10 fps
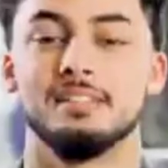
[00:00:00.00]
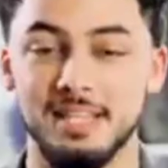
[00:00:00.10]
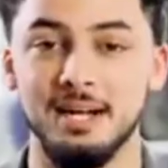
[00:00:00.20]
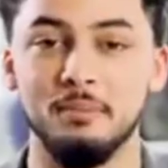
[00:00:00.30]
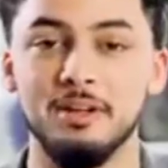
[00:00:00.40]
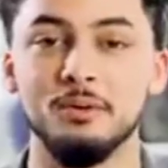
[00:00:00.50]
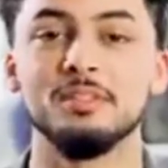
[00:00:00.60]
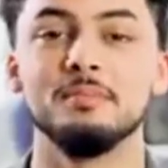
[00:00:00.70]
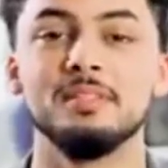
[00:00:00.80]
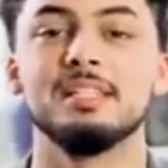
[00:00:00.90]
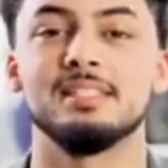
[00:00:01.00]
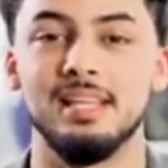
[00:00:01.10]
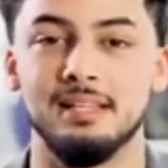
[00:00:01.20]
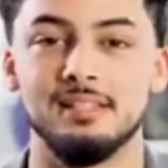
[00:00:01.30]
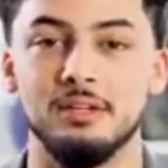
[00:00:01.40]
السلام عليكم سميتي
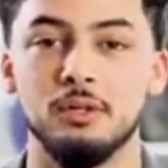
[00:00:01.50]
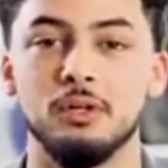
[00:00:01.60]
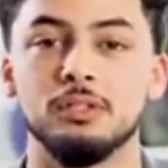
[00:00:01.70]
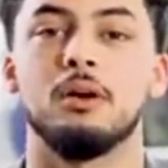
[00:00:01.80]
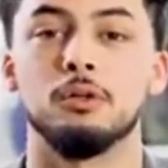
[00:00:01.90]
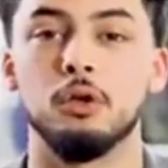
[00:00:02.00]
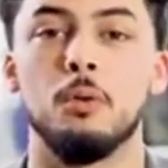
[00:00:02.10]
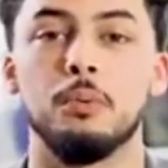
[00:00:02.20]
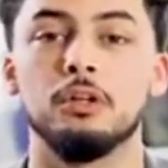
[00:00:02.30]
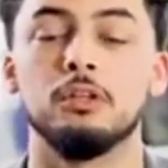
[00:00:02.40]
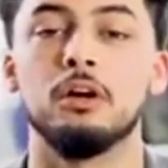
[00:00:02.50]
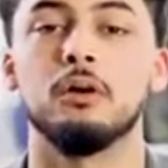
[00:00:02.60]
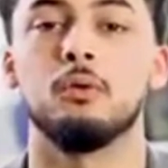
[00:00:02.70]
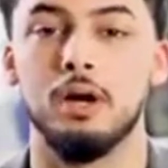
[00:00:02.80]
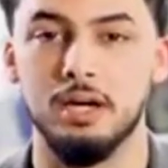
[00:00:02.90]
ستار تكيوت اونتربرونور
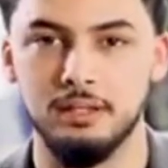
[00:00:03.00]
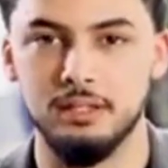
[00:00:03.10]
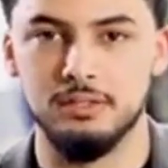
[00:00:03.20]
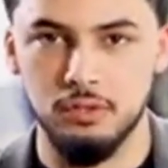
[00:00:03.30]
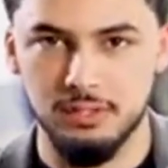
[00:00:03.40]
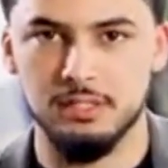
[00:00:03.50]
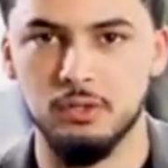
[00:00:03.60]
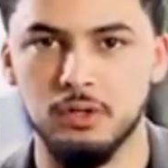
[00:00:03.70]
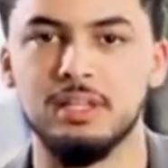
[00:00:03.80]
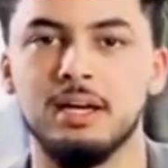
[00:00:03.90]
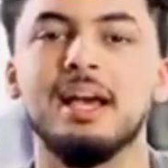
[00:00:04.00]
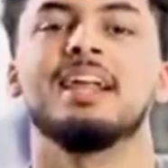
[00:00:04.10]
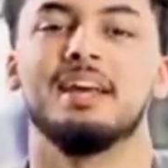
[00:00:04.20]
وهذه السكسيس ستوري ديالي على